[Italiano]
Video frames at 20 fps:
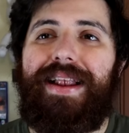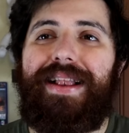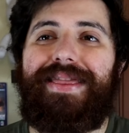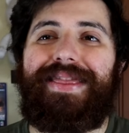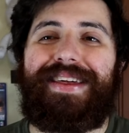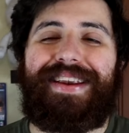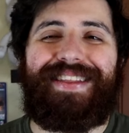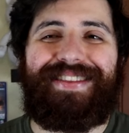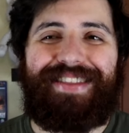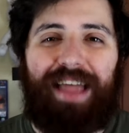il
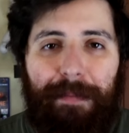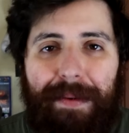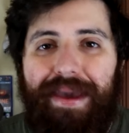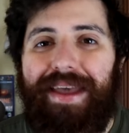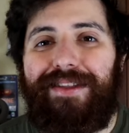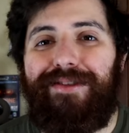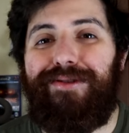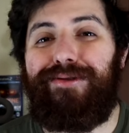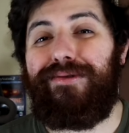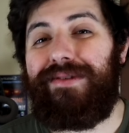
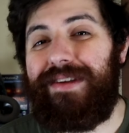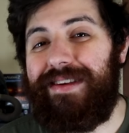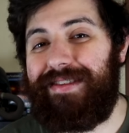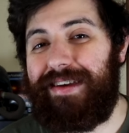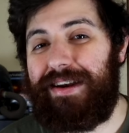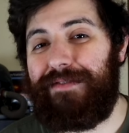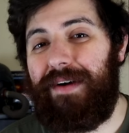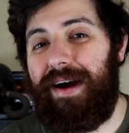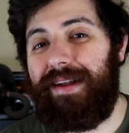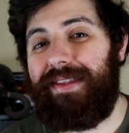trattamento
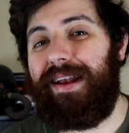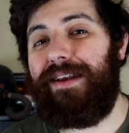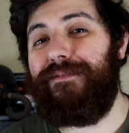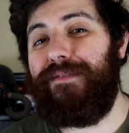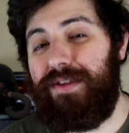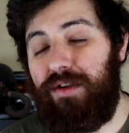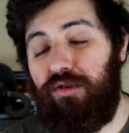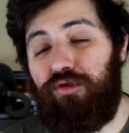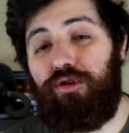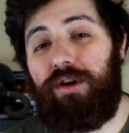riservato al
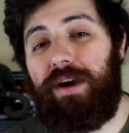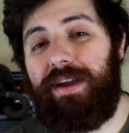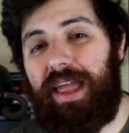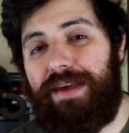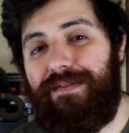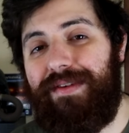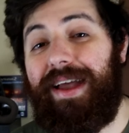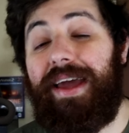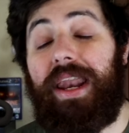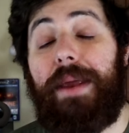videogioco
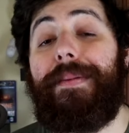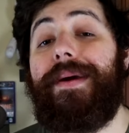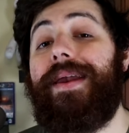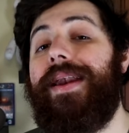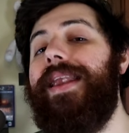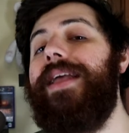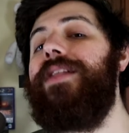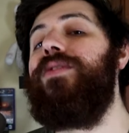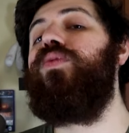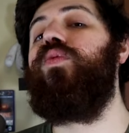da evitare
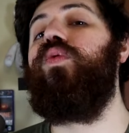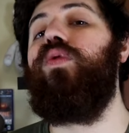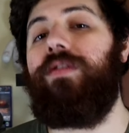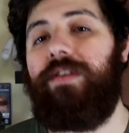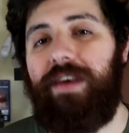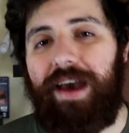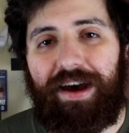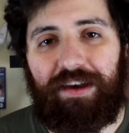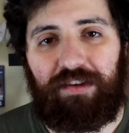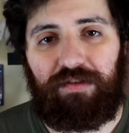per
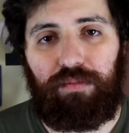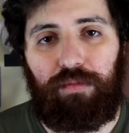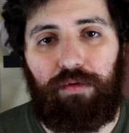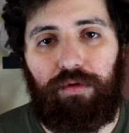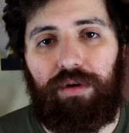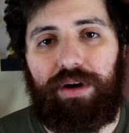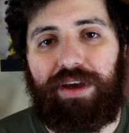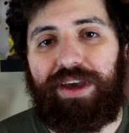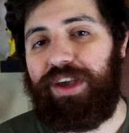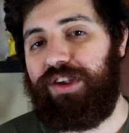
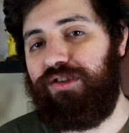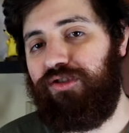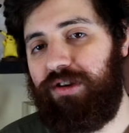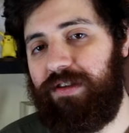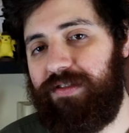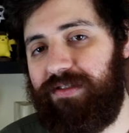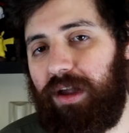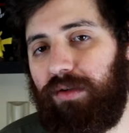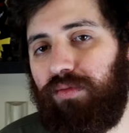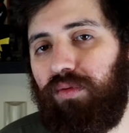l'entusiasmo che
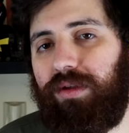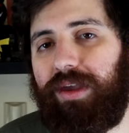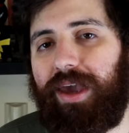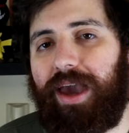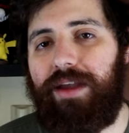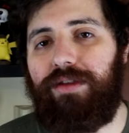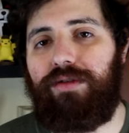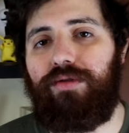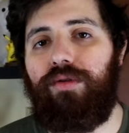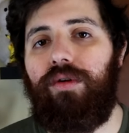c'è stato
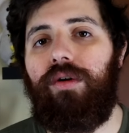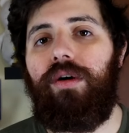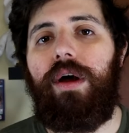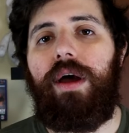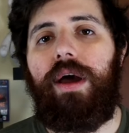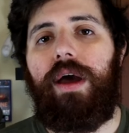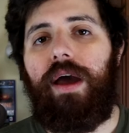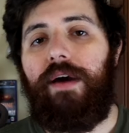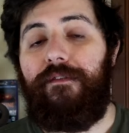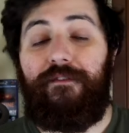dietro,
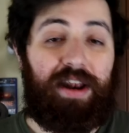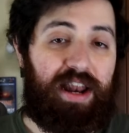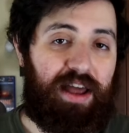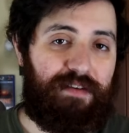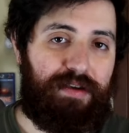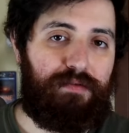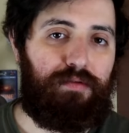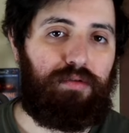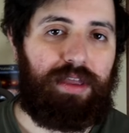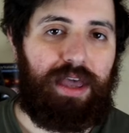ve
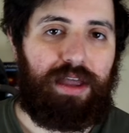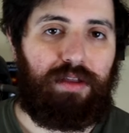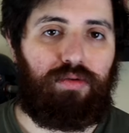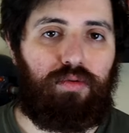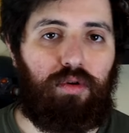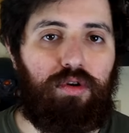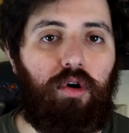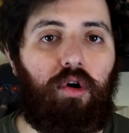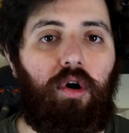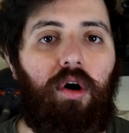l'avevo
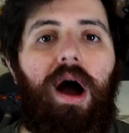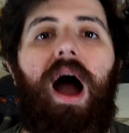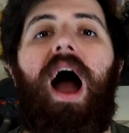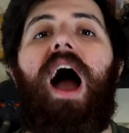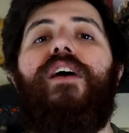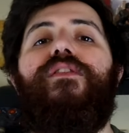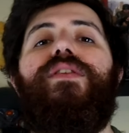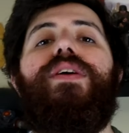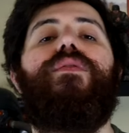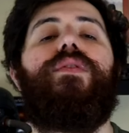detto, io
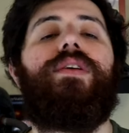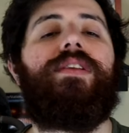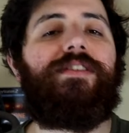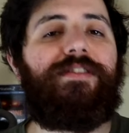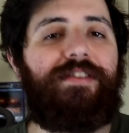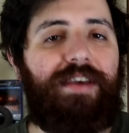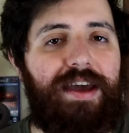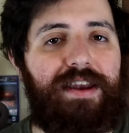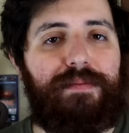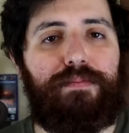avevo in
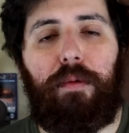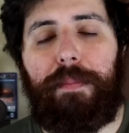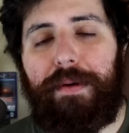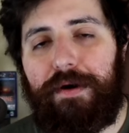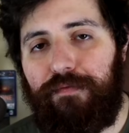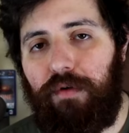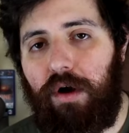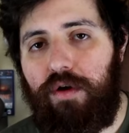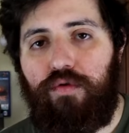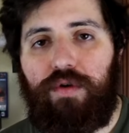serbo
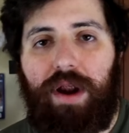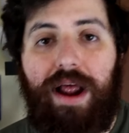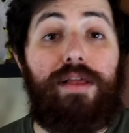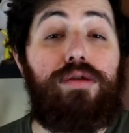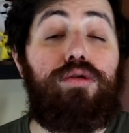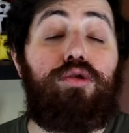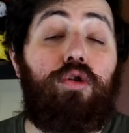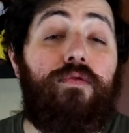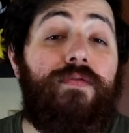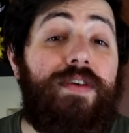per voi un
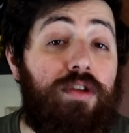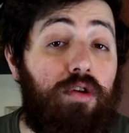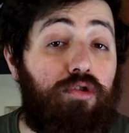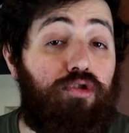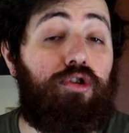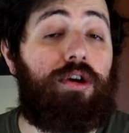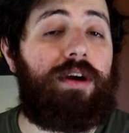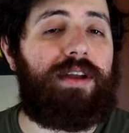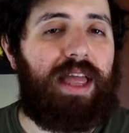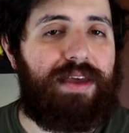altro
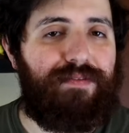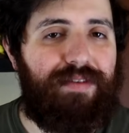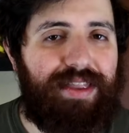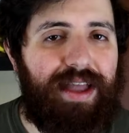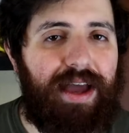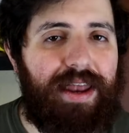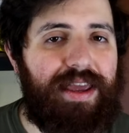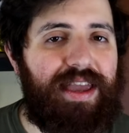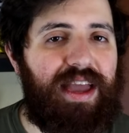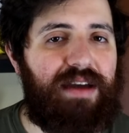videogioco da
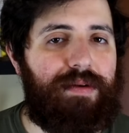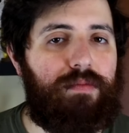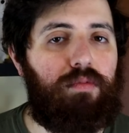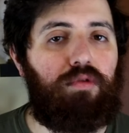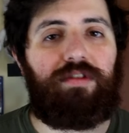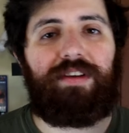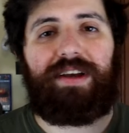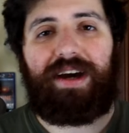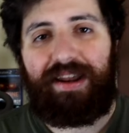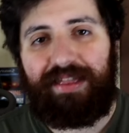evitare che
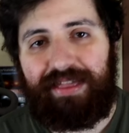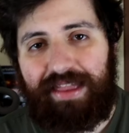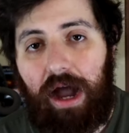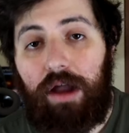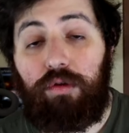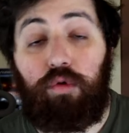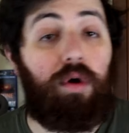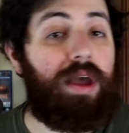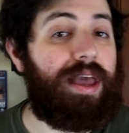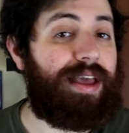avevo
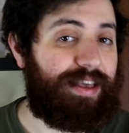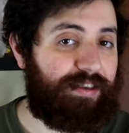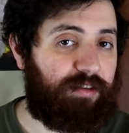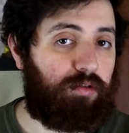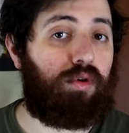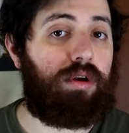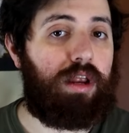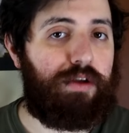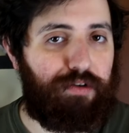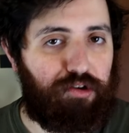scartato e che
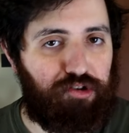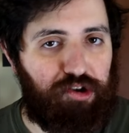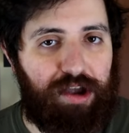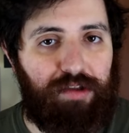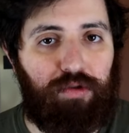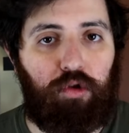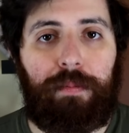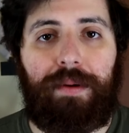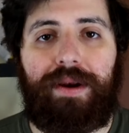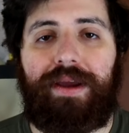sto
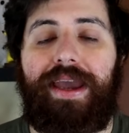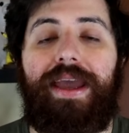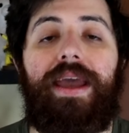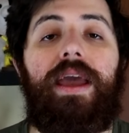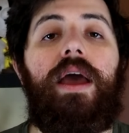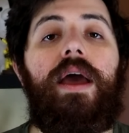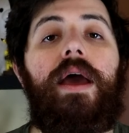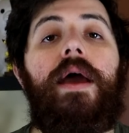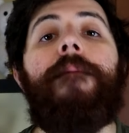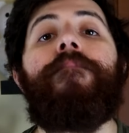rifacendo
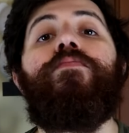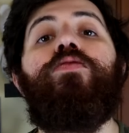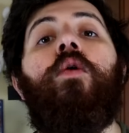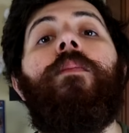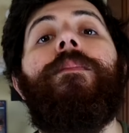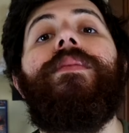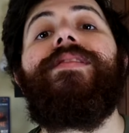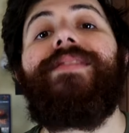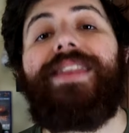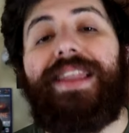perché
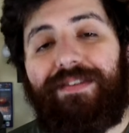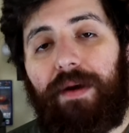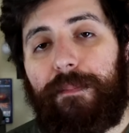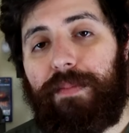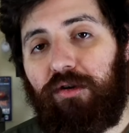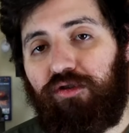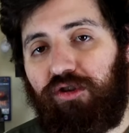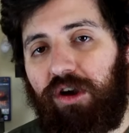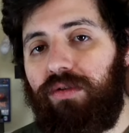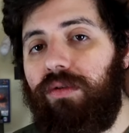non mi stava
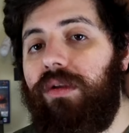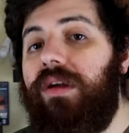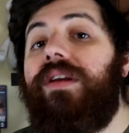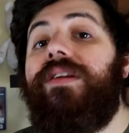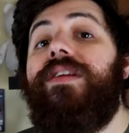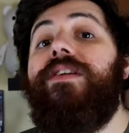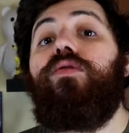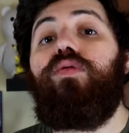piacendo il